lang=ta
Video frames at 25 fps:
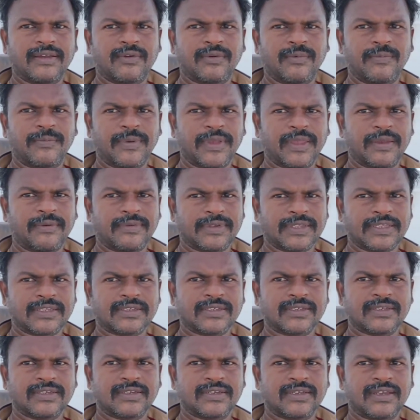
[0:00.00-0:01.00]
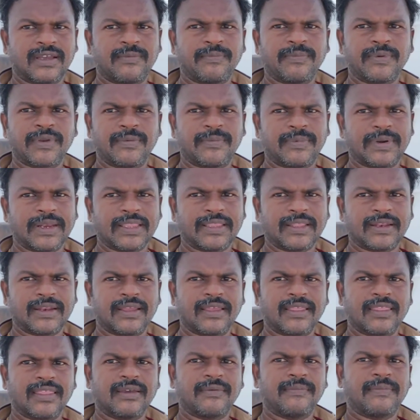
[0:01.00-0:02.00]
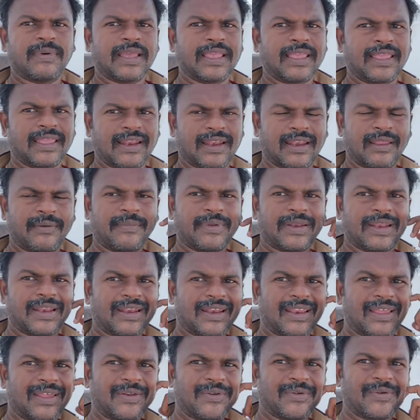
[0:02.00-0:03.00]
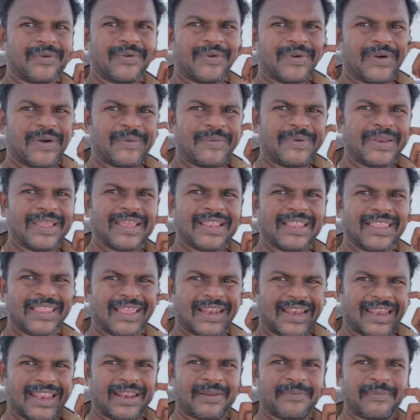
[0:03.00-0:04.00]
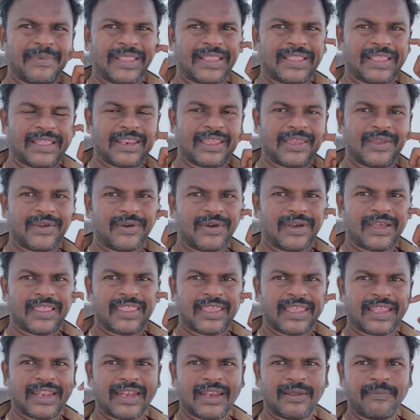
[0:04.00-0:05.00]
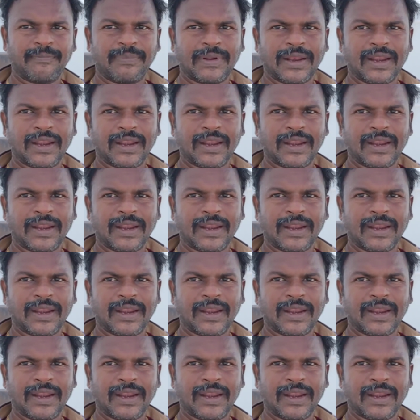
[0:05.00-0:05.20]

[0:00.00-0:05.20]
குப்பையை ஃபஸ்ட்டு அப்புறப்படுத்தினா தான் பாக்கி எல்லாமே நல்லா இருக்கும் அப்படிங்கிறது எல்லாருக்குமே தெரியும் அதை என்ன